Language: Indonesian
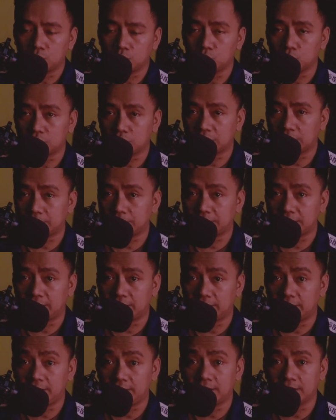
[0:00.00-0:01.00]
Ucap
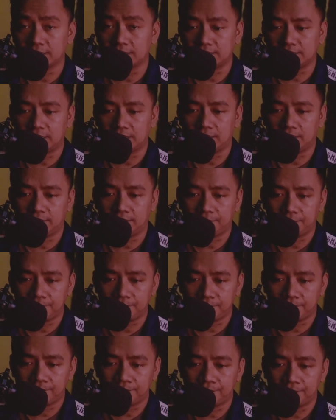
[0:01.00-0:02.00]
saya yang kesal.
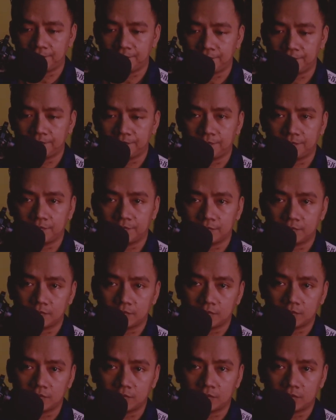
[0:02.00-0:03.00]

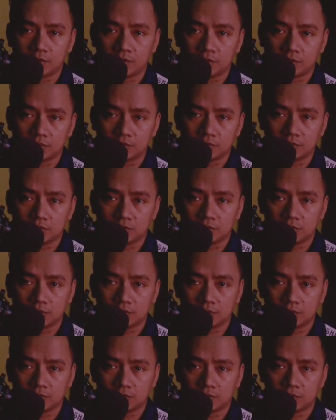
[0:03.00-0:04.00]
Tok,
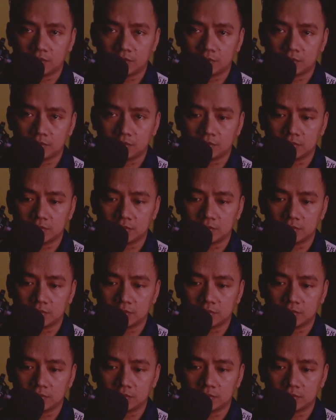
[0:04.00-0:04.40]
tok.